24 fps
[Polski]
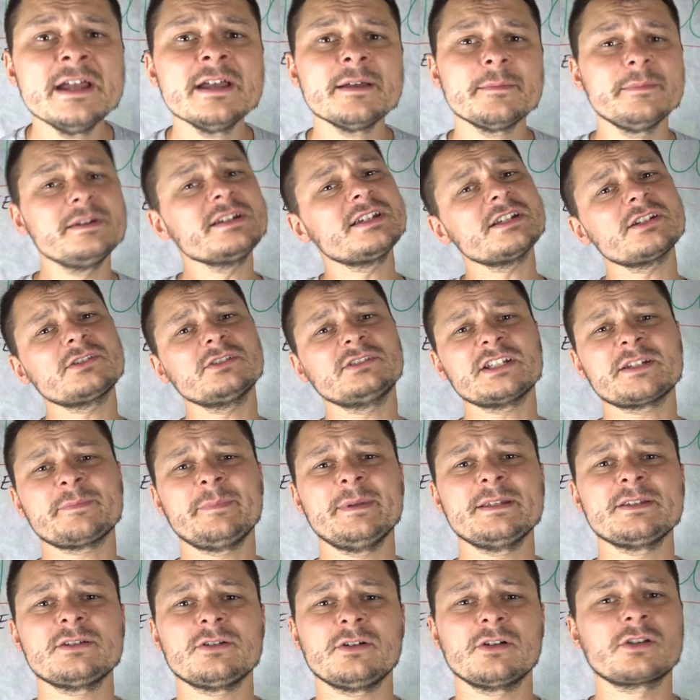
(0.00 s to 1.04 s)
Myślę, że to też
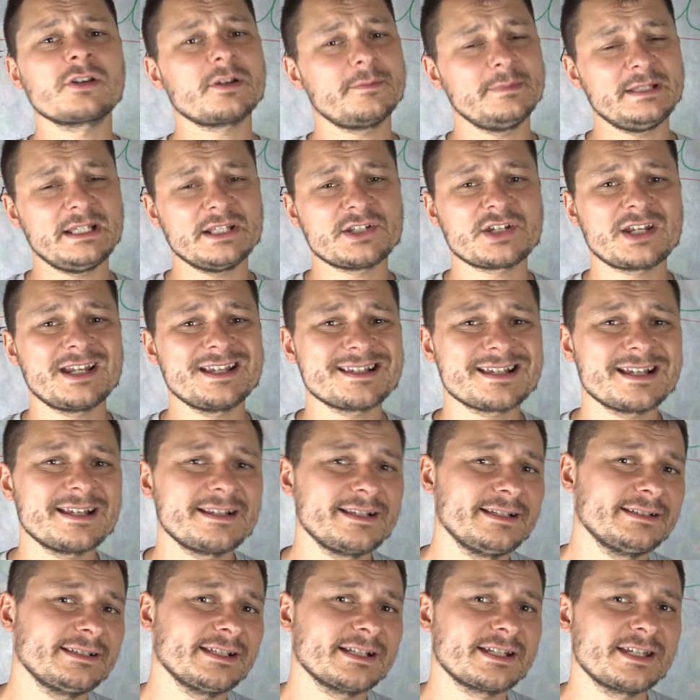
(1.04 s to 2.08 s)
będzie ogromna szansa
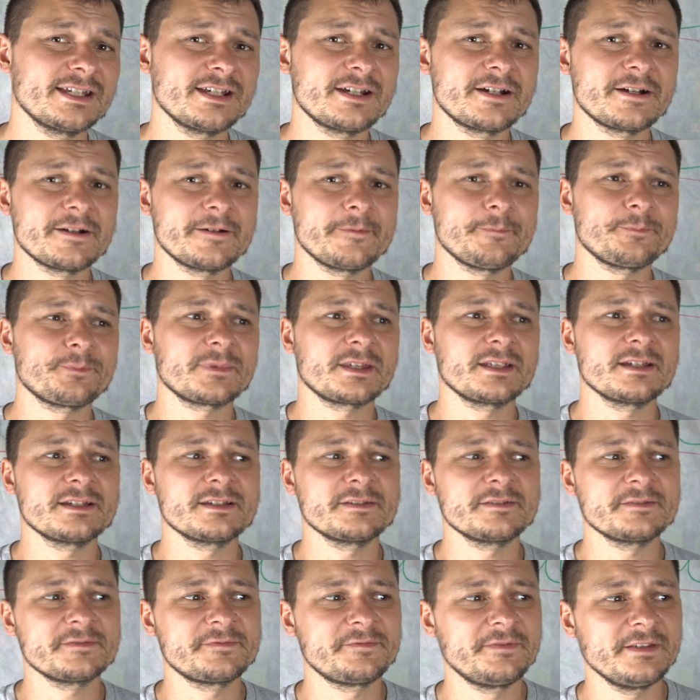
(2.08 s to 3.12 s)
dla takich
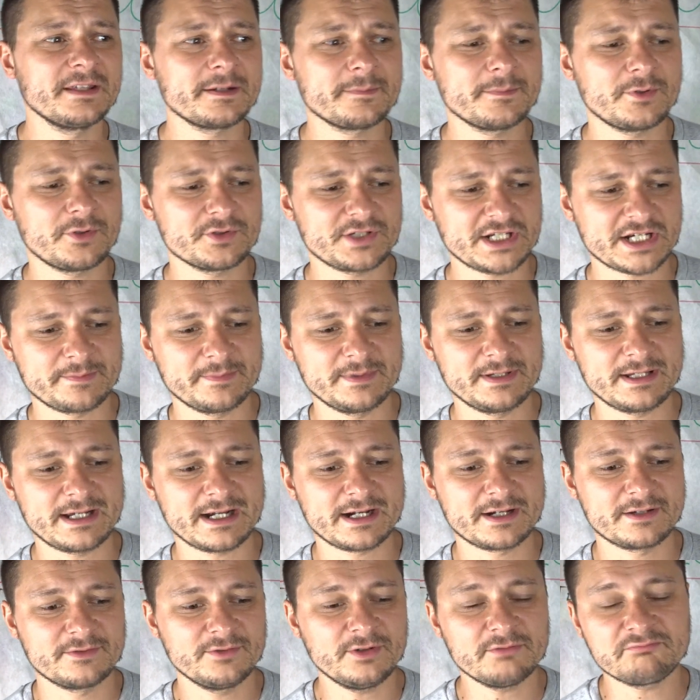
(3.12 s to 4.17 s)
Mm, firm, chociażby
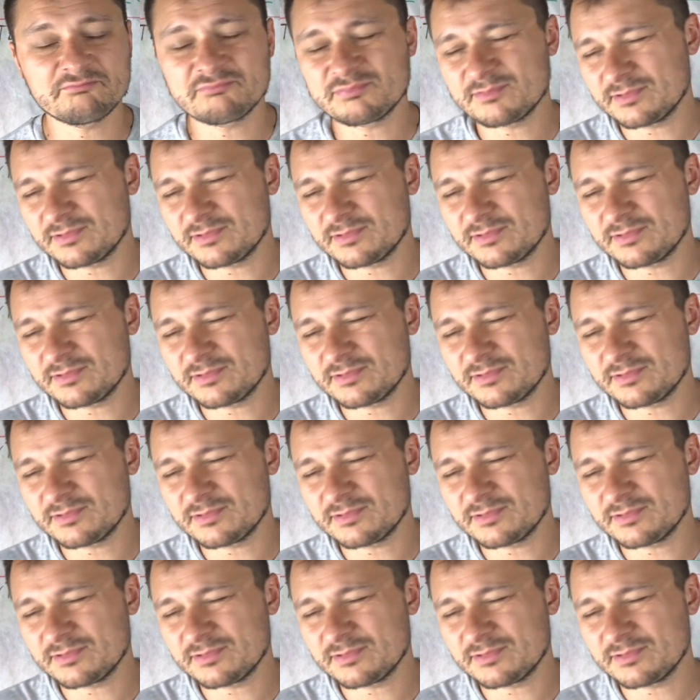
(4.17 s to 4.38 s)
jak, no,